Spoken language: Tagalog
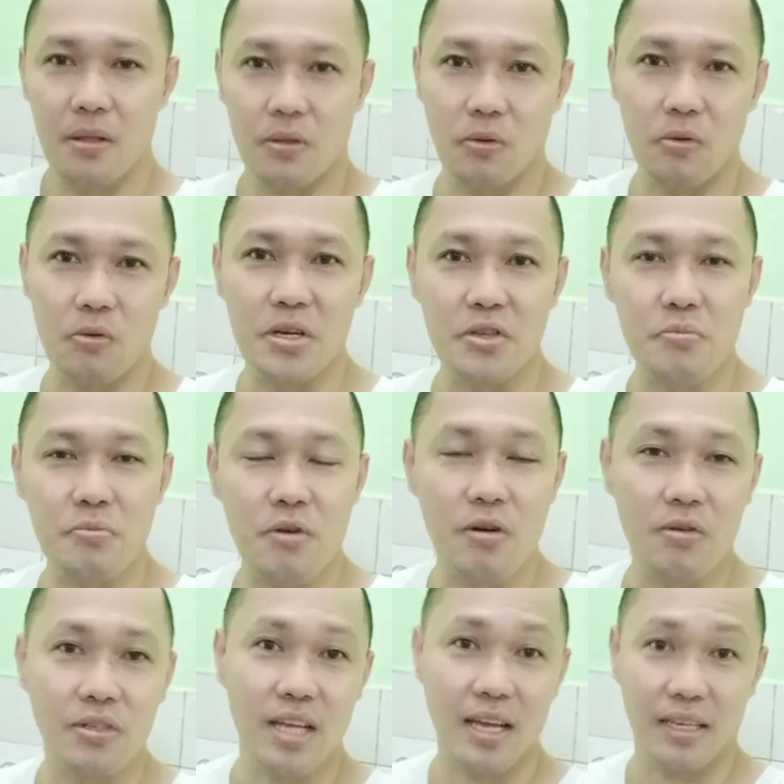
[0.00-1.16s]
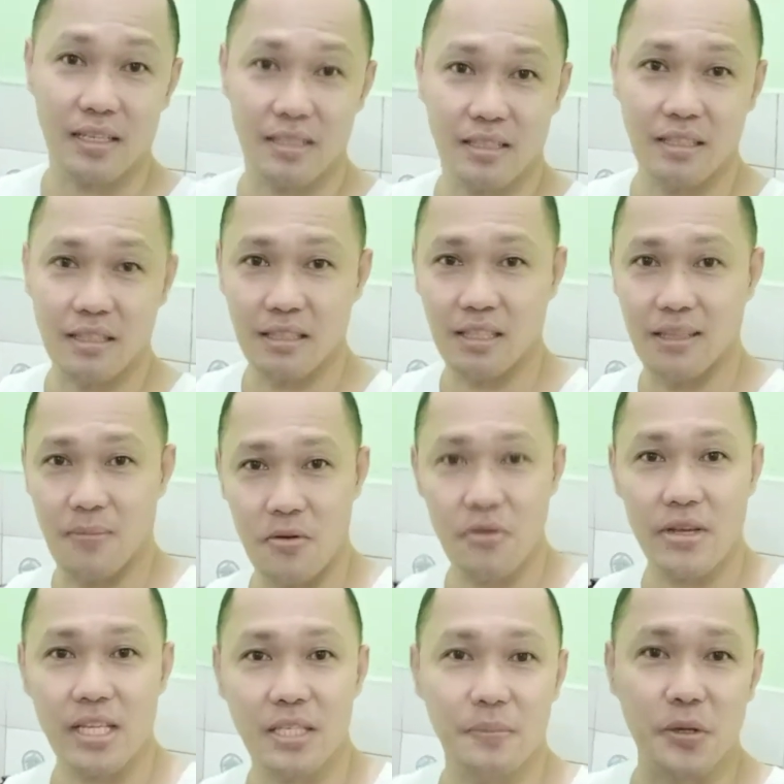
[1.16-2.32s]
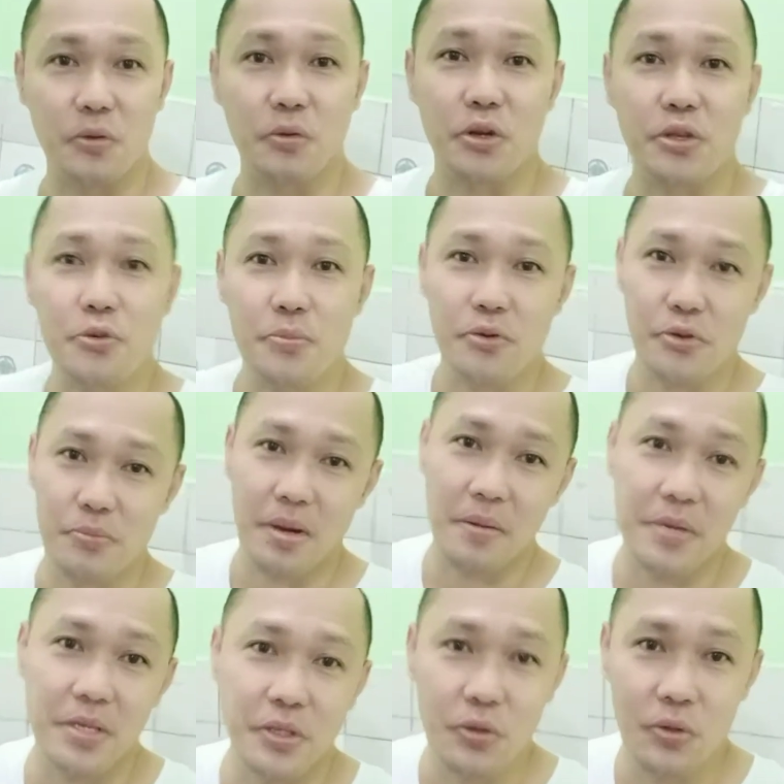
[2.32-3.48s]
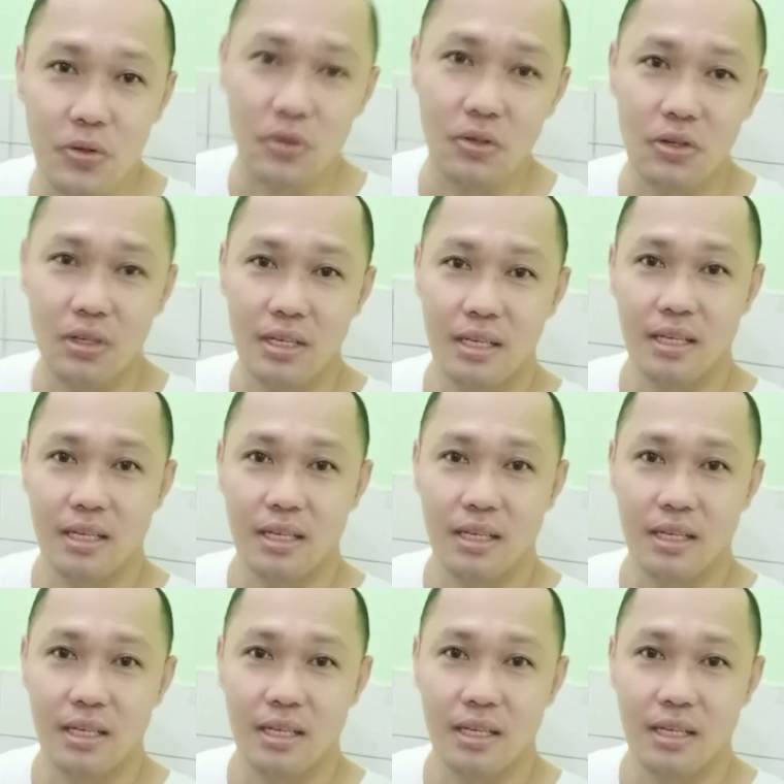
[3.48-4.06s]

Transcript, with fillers: Tulungan nyo po ako sa aking WH. Panoorin nyo po yung mga video ko.